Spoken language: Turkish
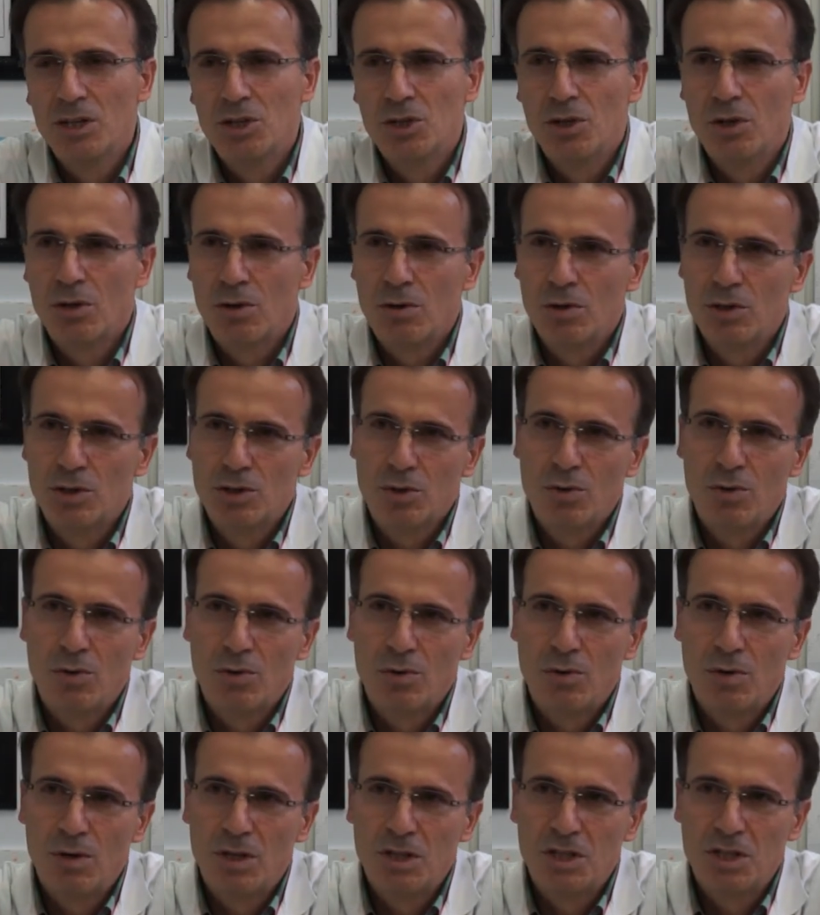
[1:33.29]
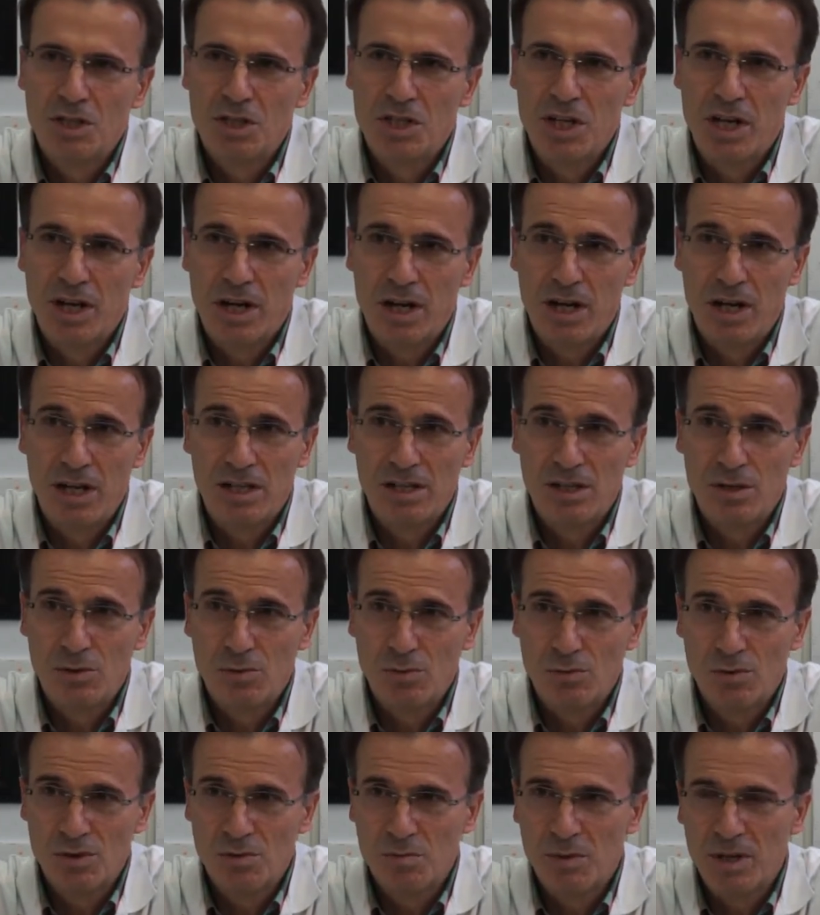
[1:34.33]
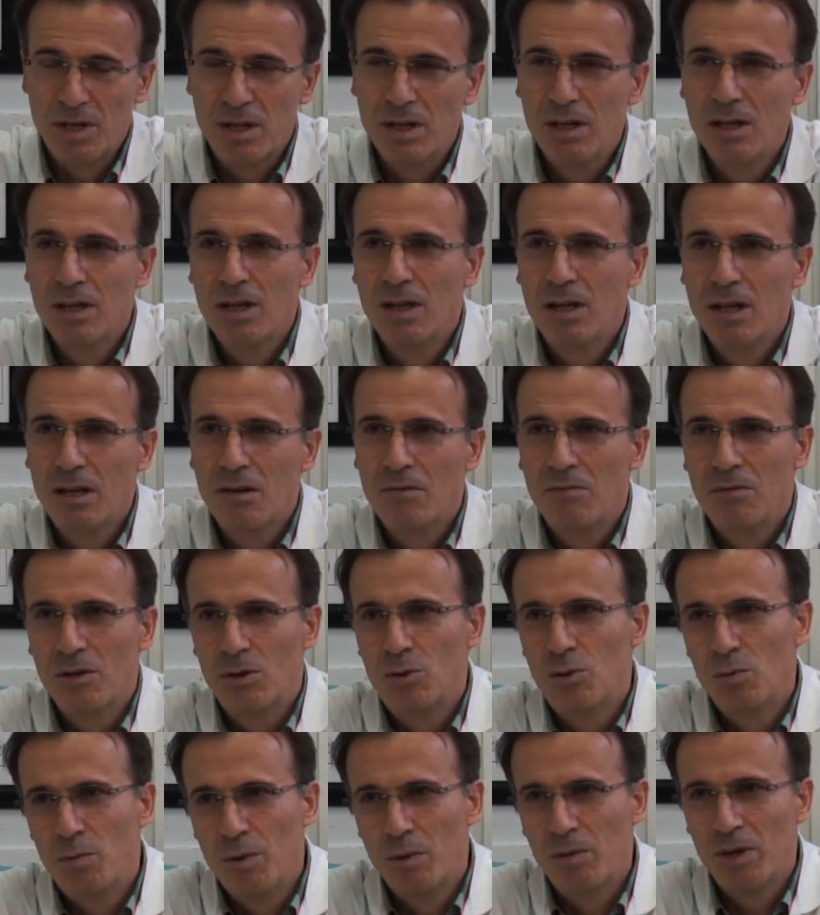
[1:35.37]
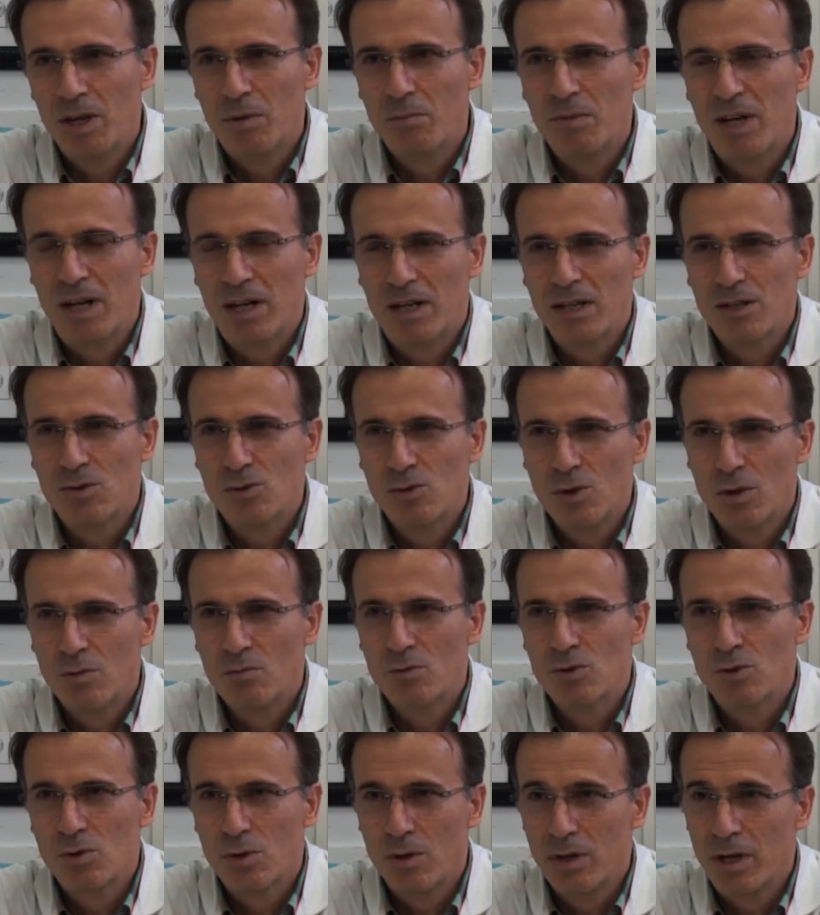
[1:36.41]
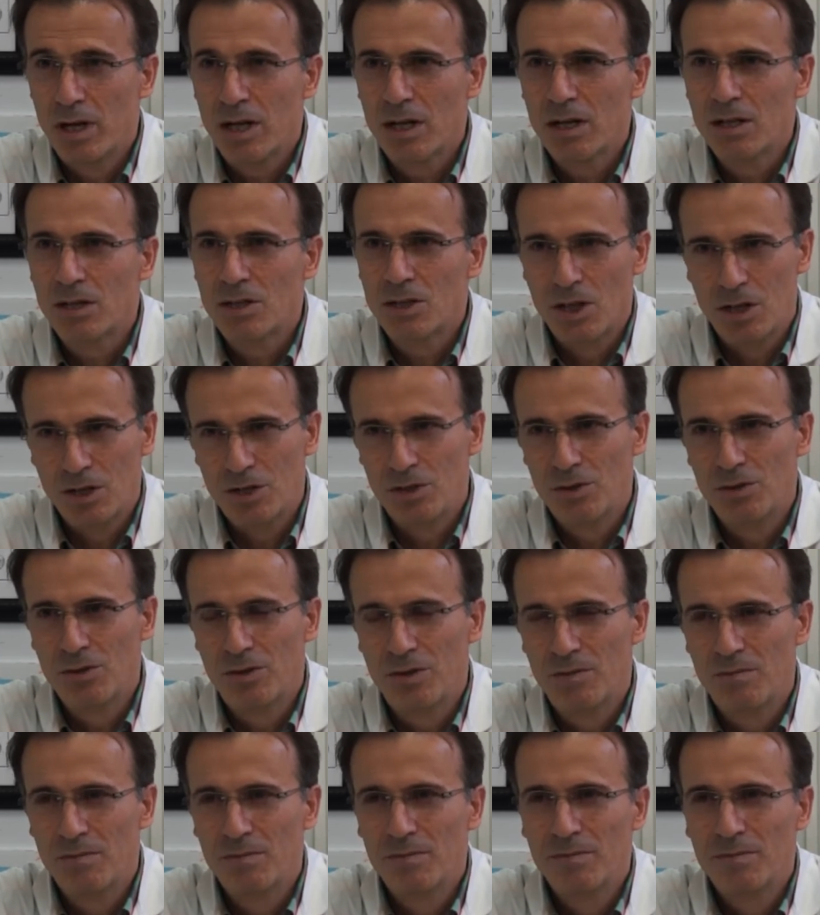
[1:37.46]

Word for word: jinekolojik onkoloji cerrahisi uzmanı ve tüp bebek merkezi sorumlusu olarak çalışıyorum.